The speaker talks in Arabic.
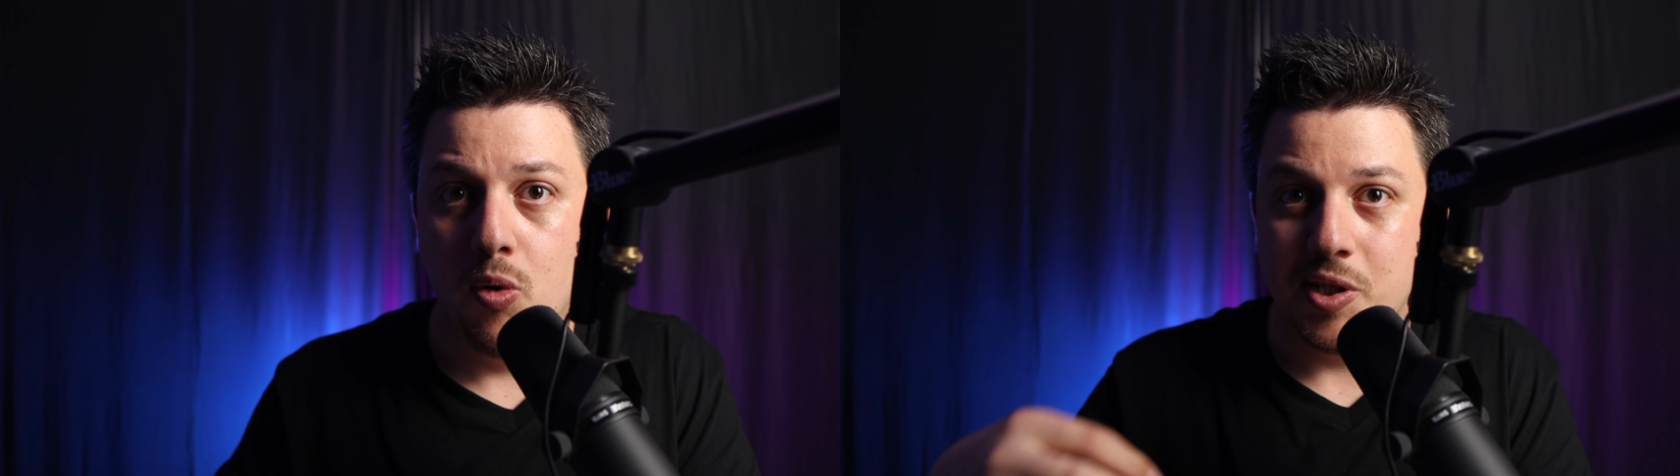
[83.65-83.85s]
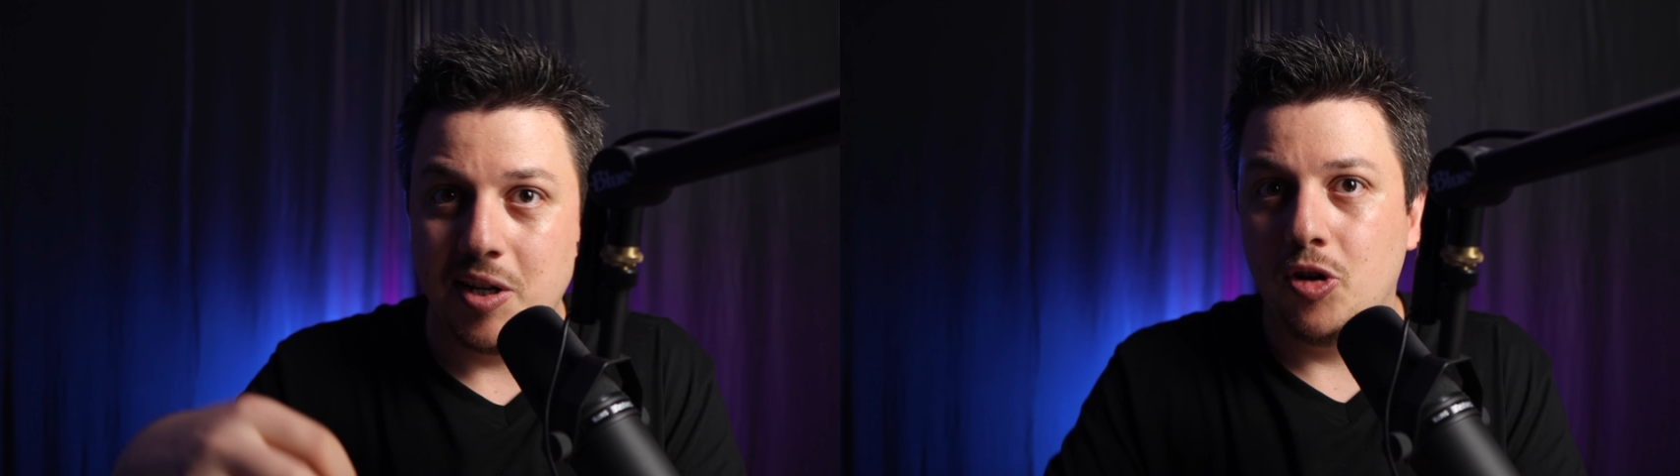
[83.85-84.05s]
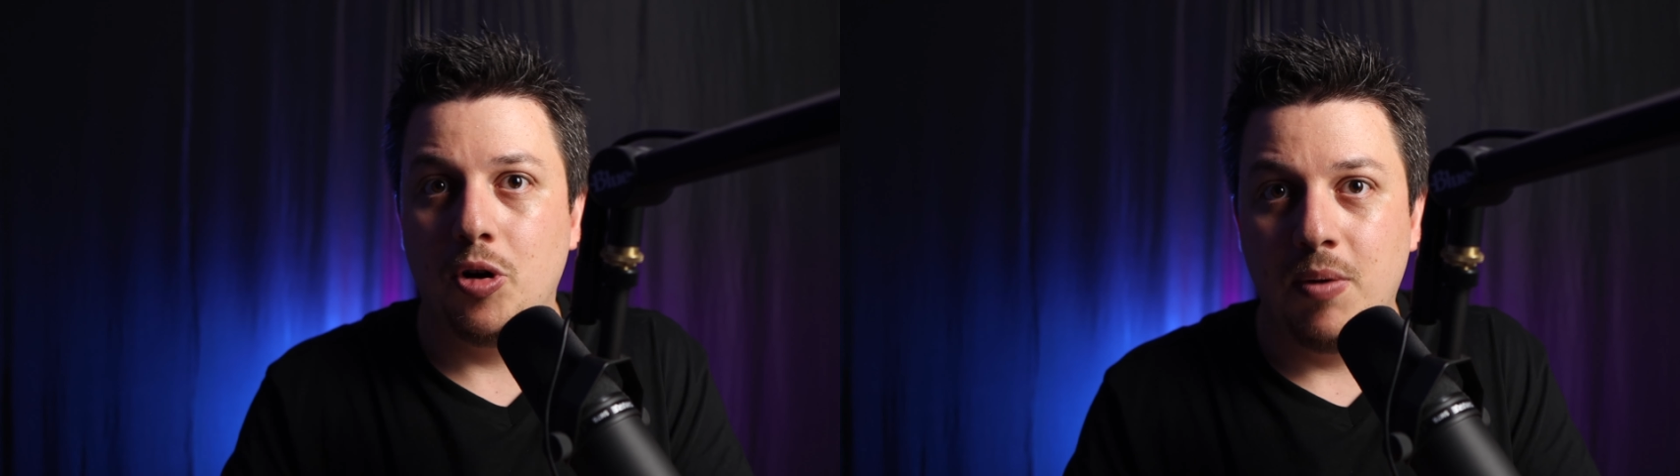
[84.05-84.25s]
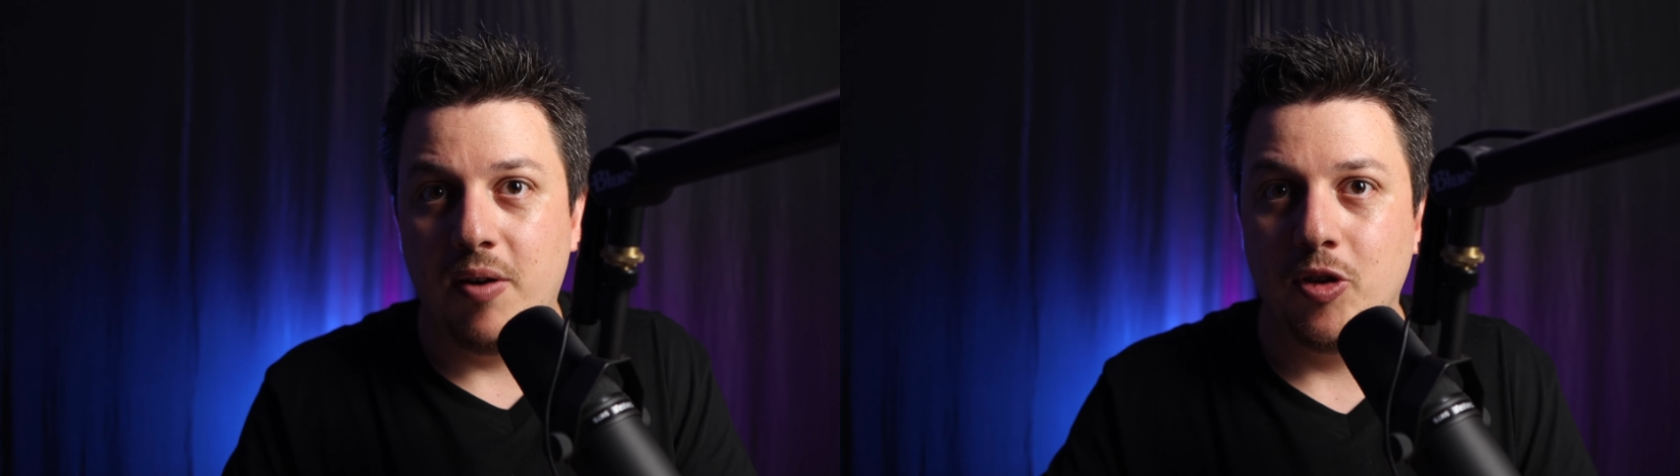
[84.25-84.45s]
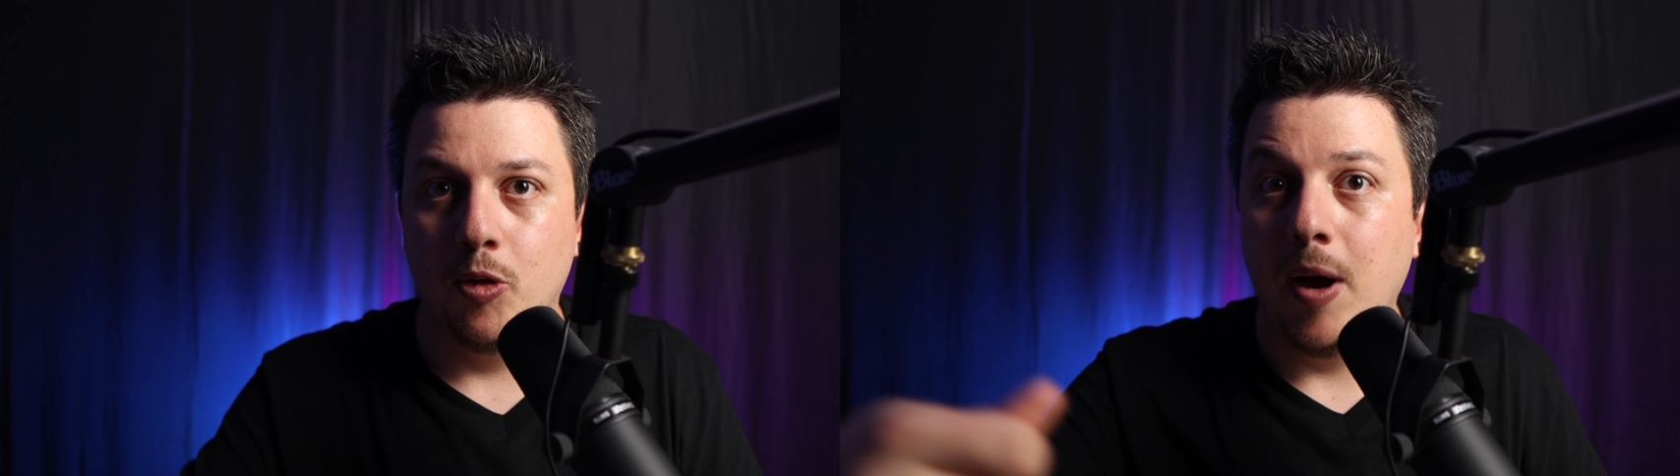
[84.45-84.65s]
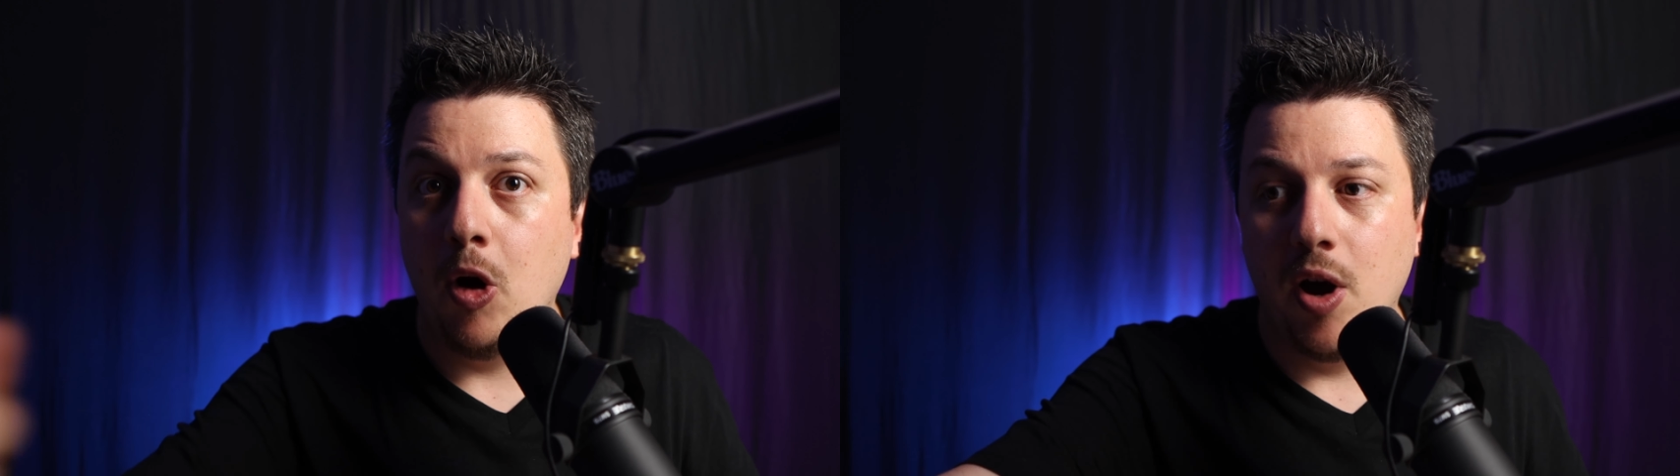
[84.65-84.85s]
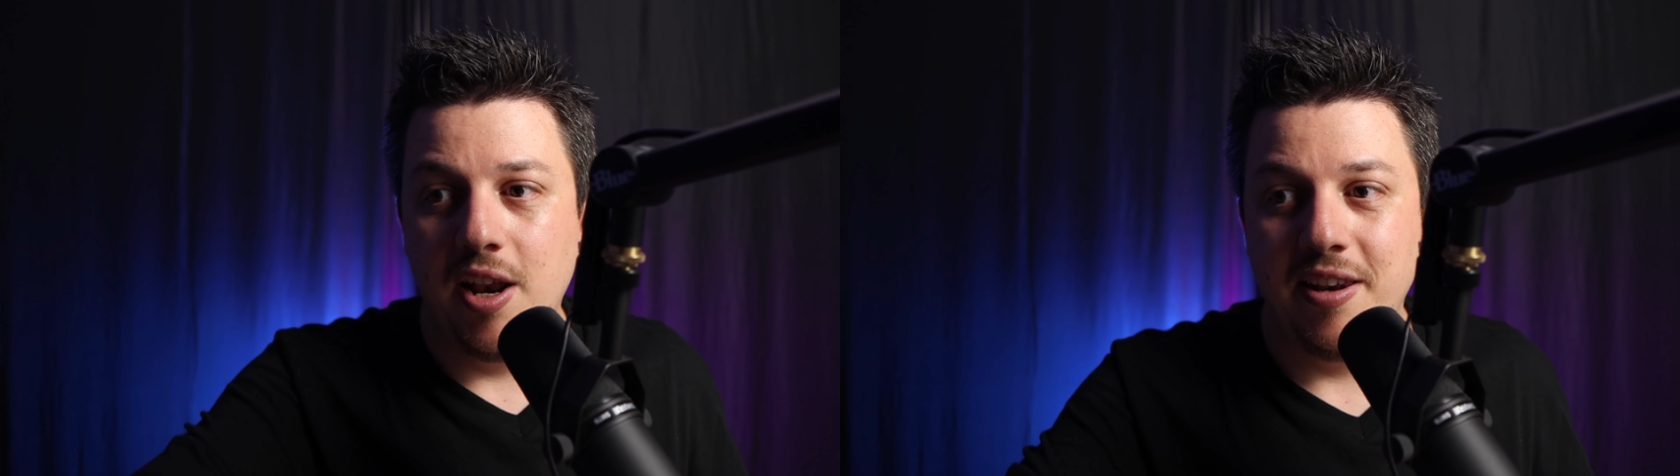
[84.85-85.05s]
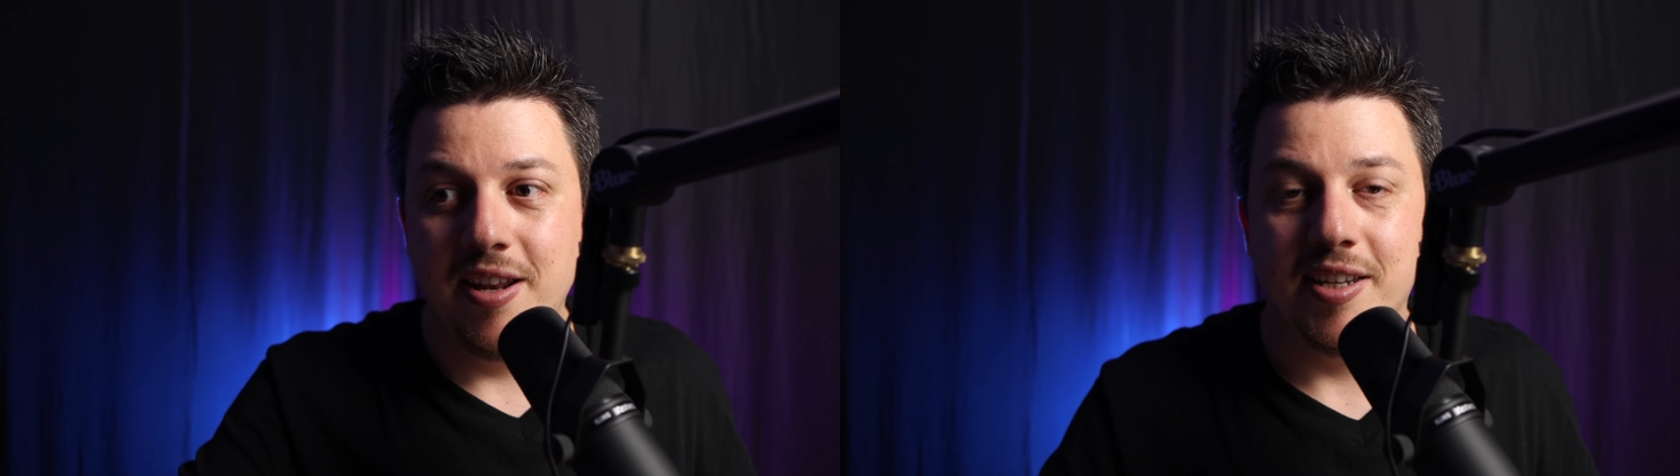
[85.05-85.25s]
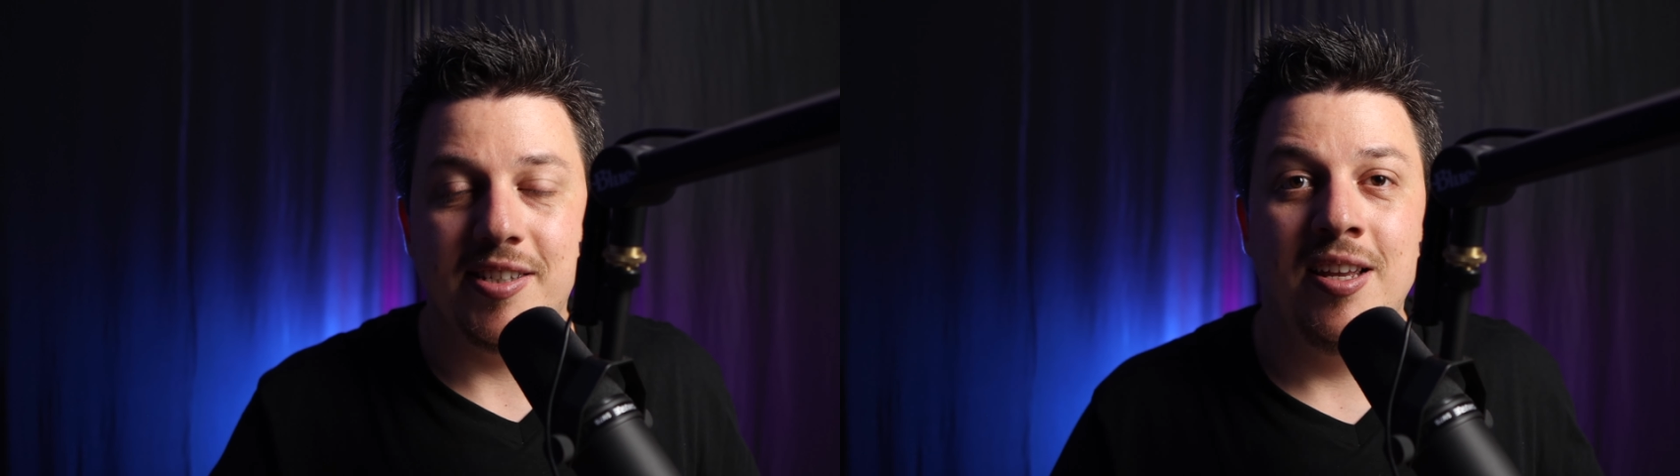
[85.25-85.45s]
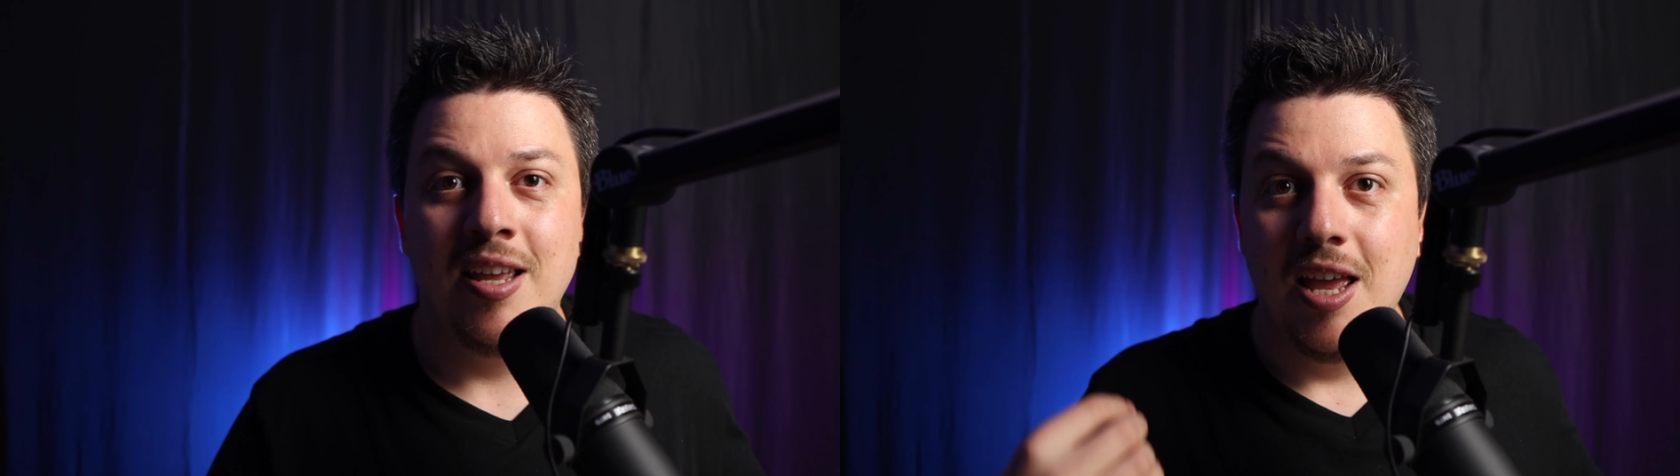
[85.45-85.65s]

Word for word: وسكروا المحفظه وباعوها للناس